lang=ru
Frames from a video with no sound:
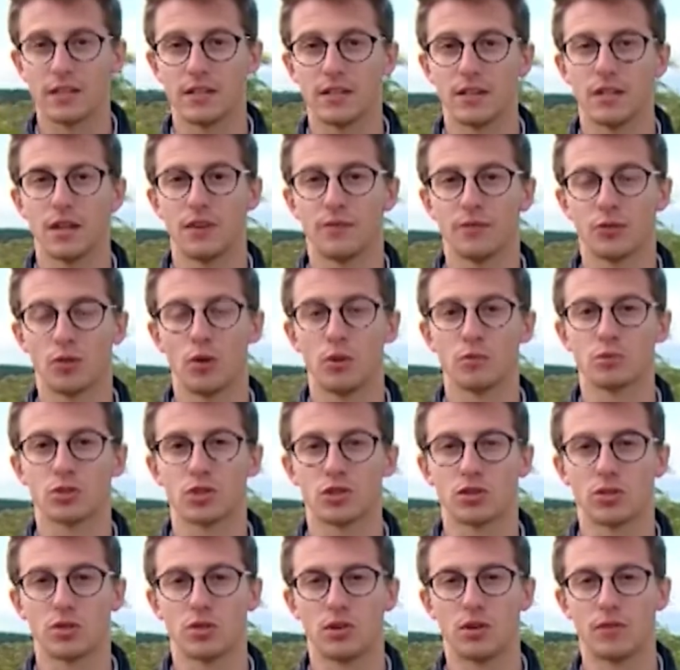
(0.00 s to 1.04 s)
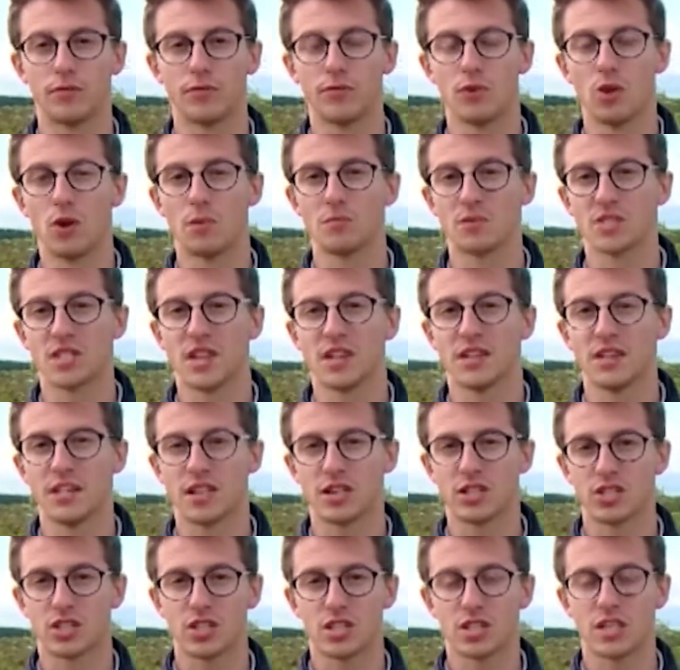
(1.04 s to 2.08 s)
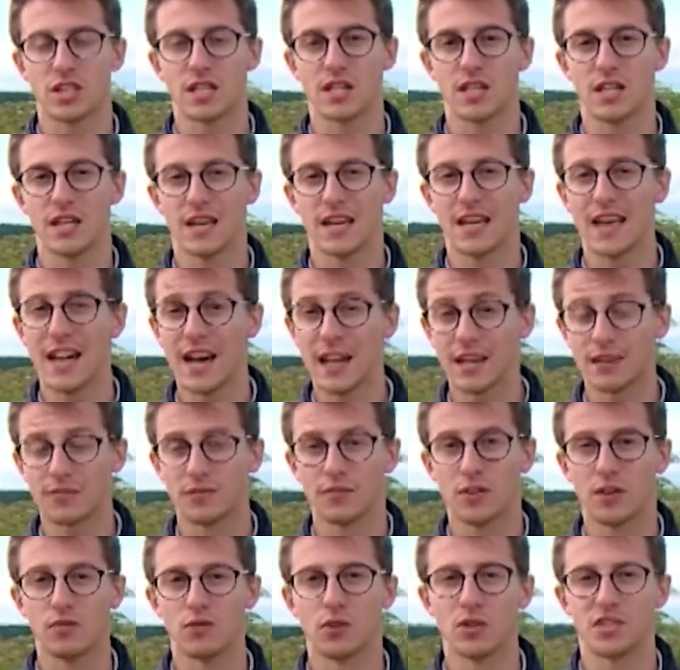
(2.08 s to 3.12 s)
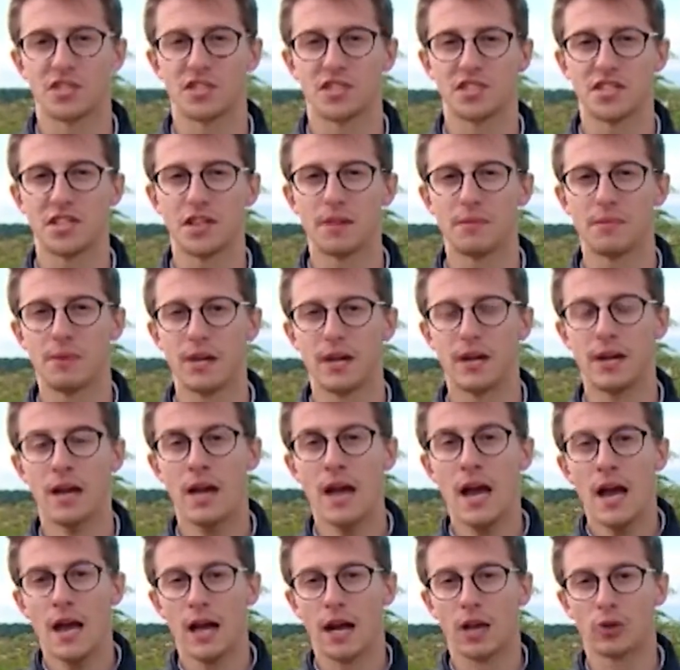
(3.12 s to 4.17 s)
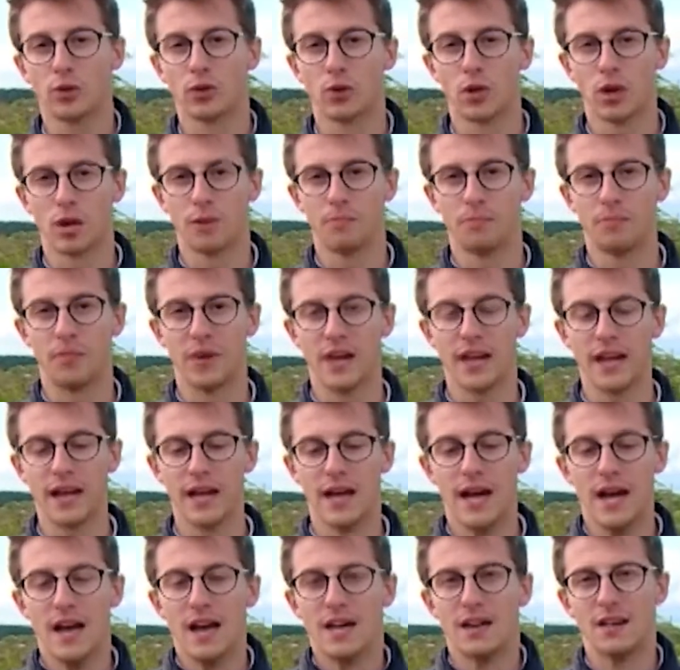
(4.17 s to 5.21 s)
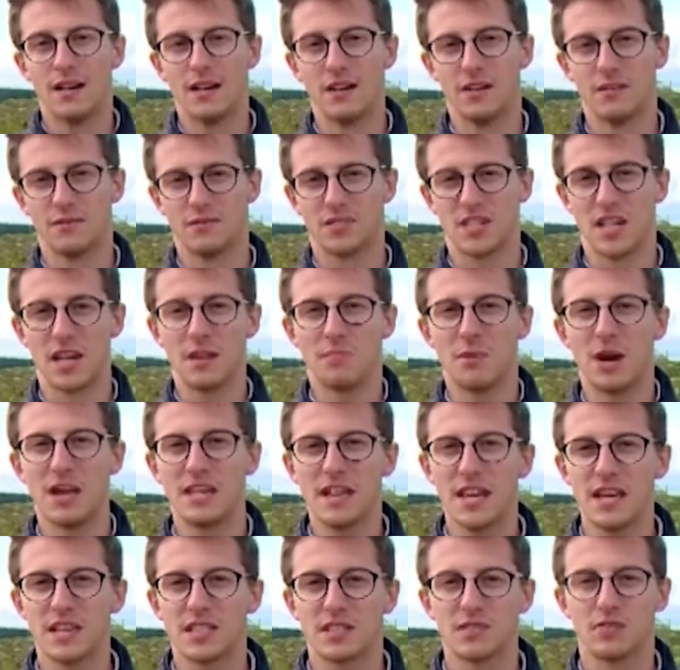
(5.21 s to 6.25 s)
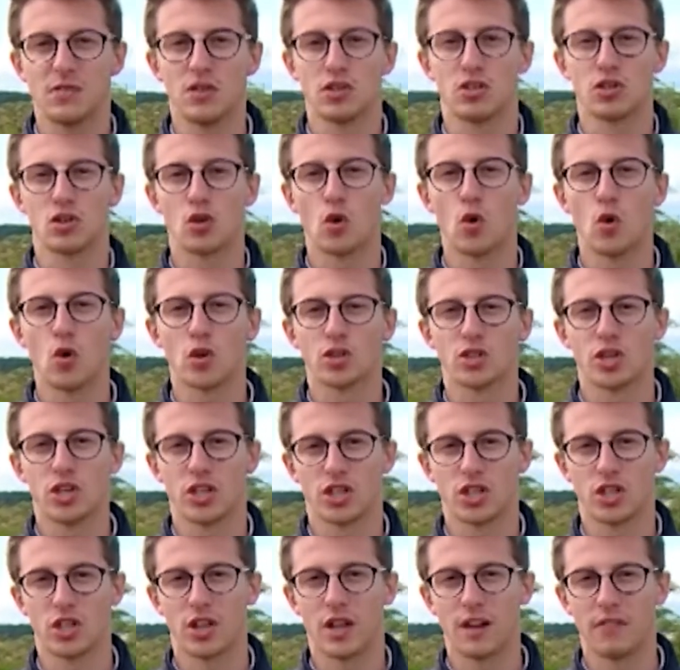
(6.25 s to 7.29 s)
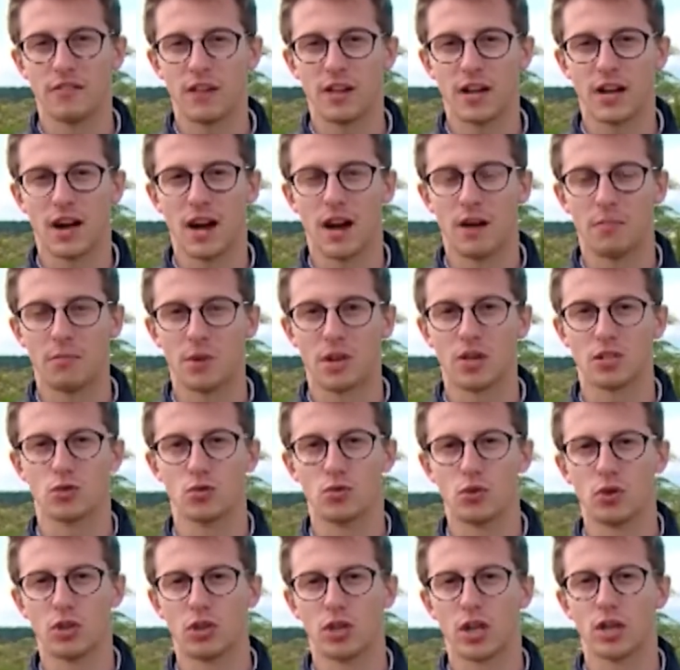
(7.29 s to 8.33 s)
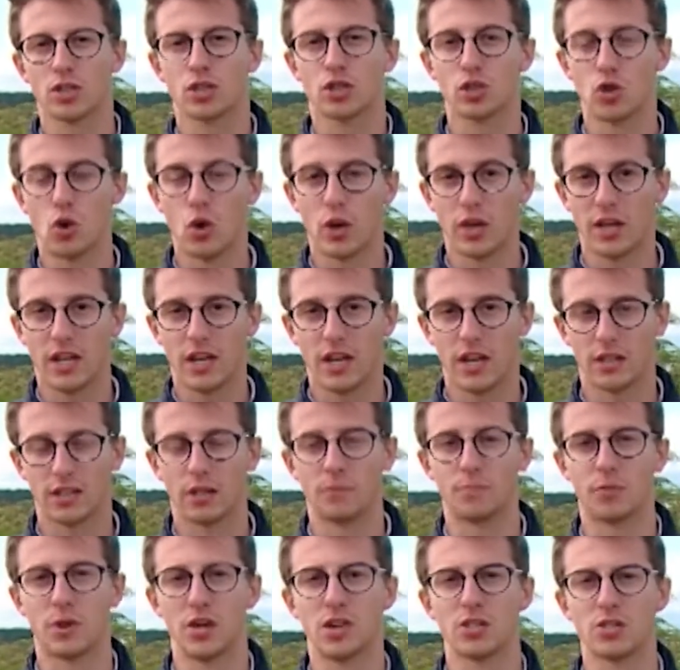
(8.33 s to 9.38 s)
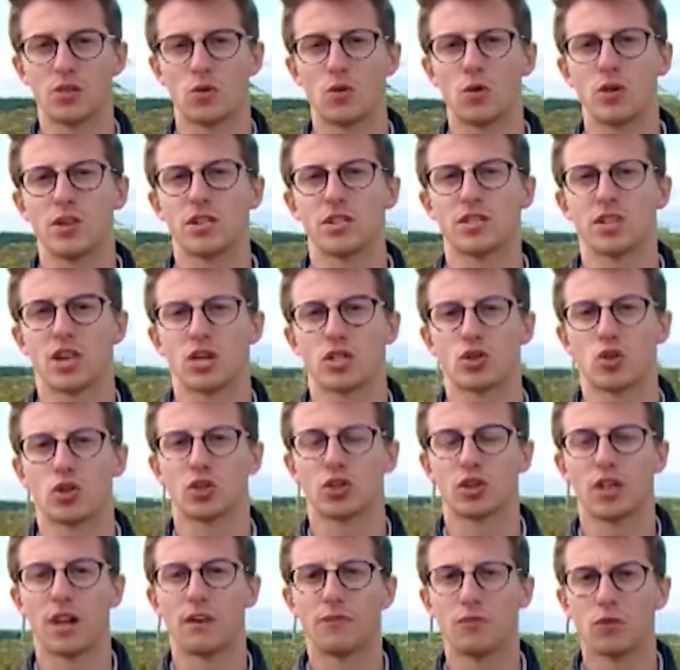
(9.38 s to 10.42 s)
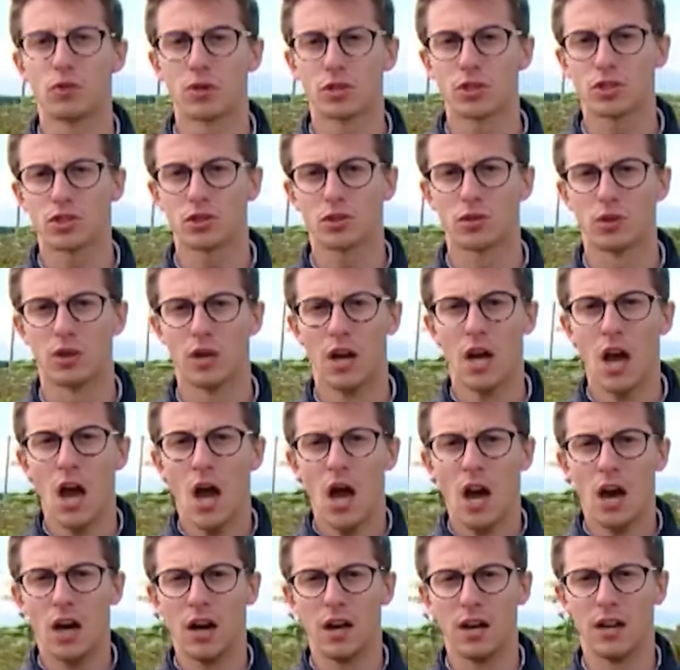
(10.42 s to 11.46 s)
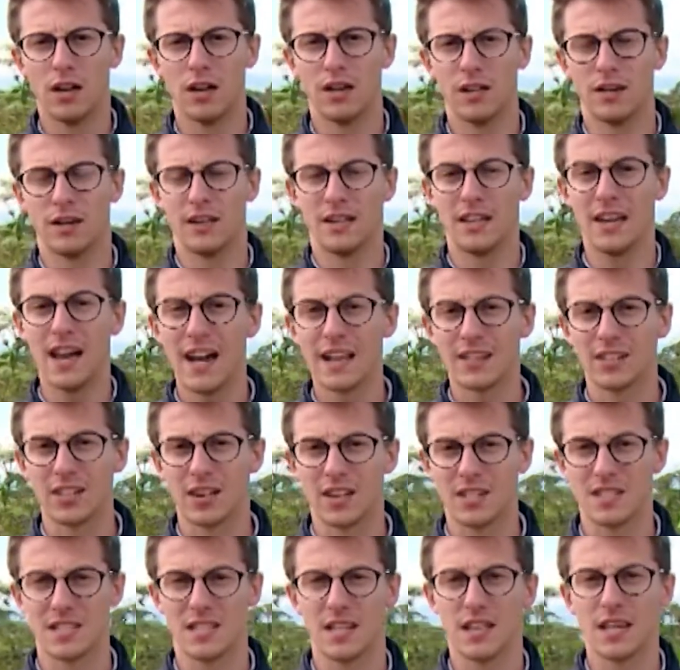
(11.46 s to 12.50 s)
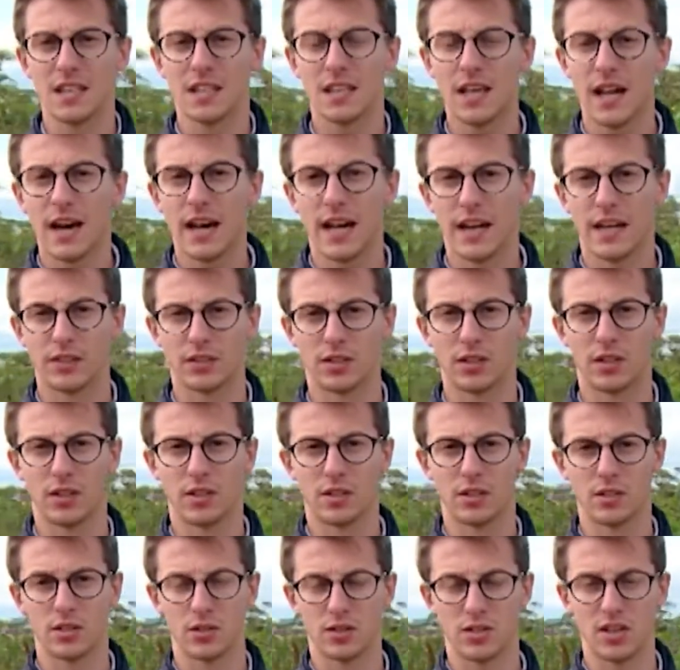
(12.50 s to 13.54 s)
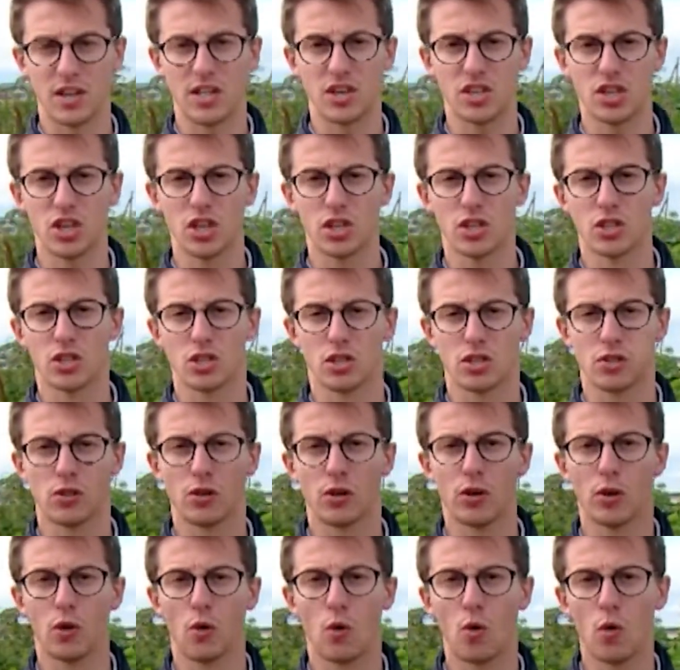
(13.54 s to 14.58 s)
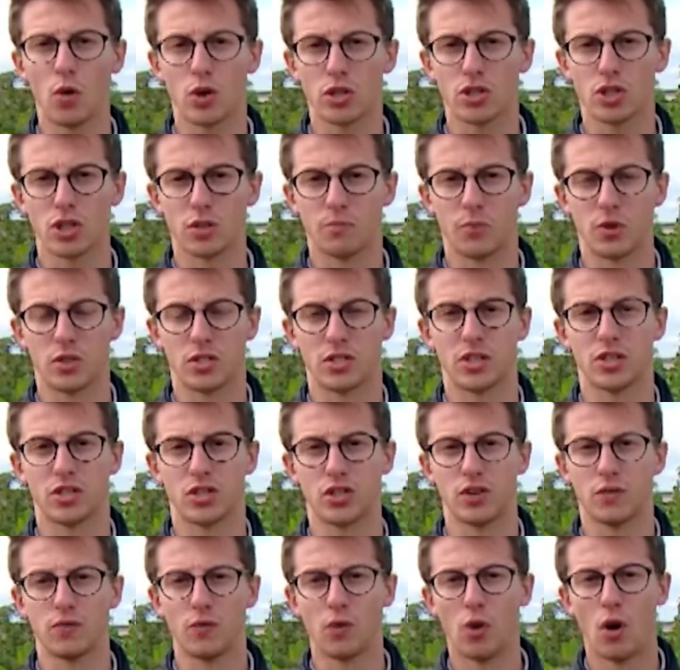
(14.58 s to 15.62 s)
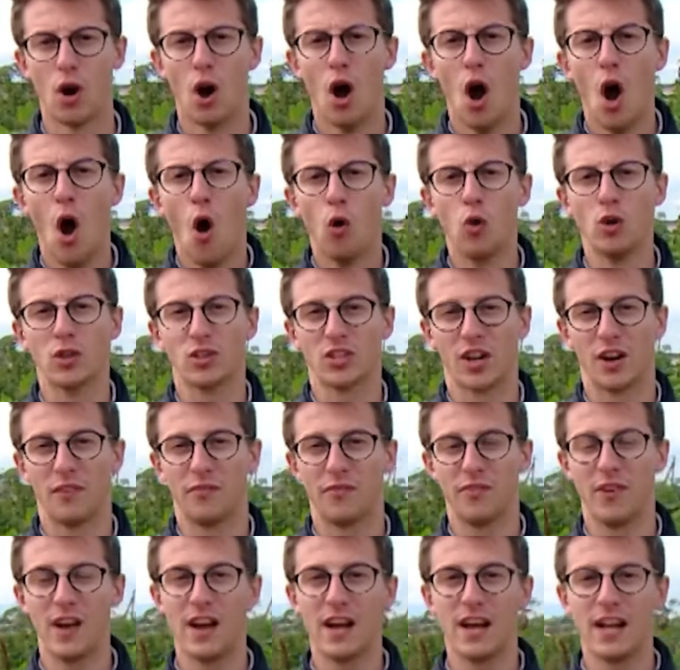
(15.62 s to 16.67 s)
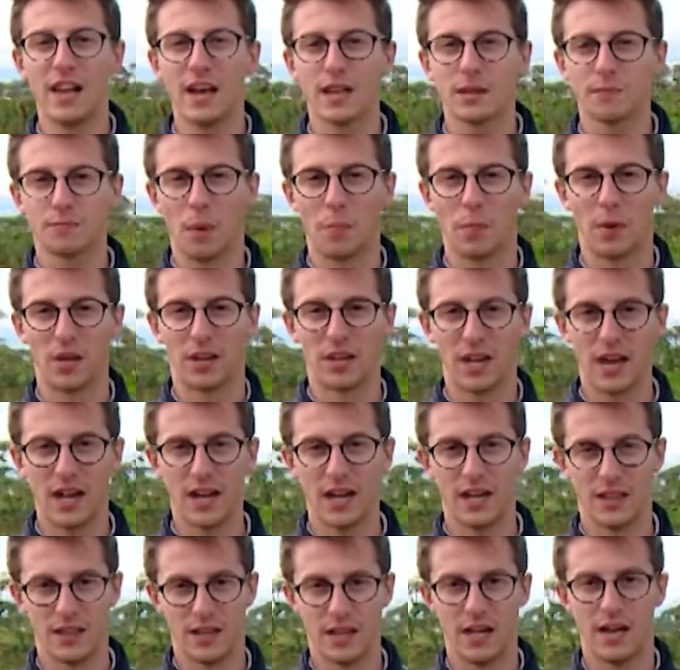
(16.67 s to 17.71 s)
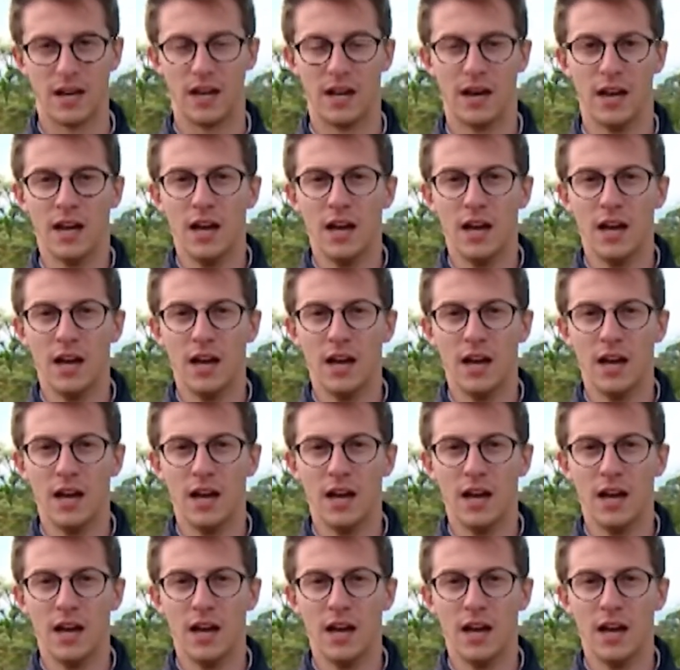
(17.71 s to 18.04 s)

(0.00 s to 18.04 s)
Дело в том, что в нем содержится яд в его стебле, который при э, взаимодействии с кожей человека образует ожоги. Это происходит за счет того, что э, яд разъедает э, защитный слой кожи, после чего ультрафиолет, попадая на